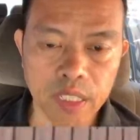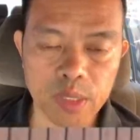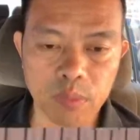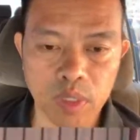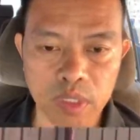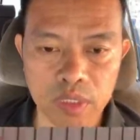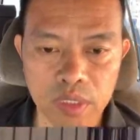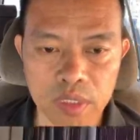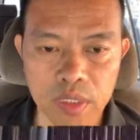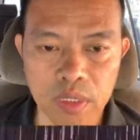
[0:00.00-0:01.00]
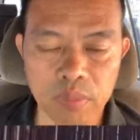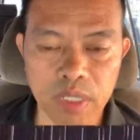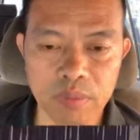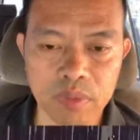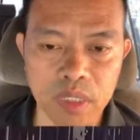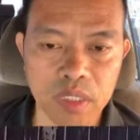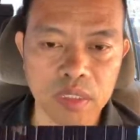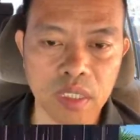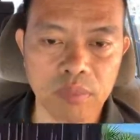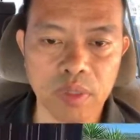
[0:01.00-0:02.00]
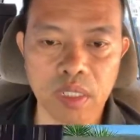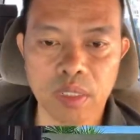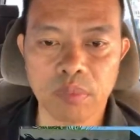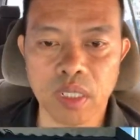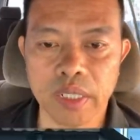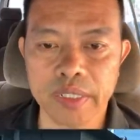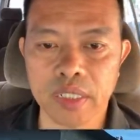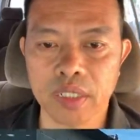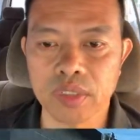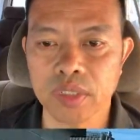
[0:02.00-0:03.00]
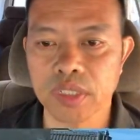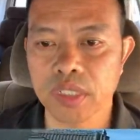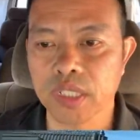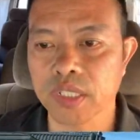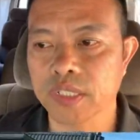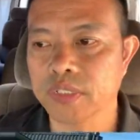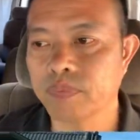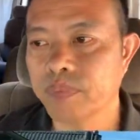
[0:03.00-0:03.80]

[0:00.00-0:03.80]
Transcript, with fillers: nais po natin na makamtan ang mga bagay na ating hinangad,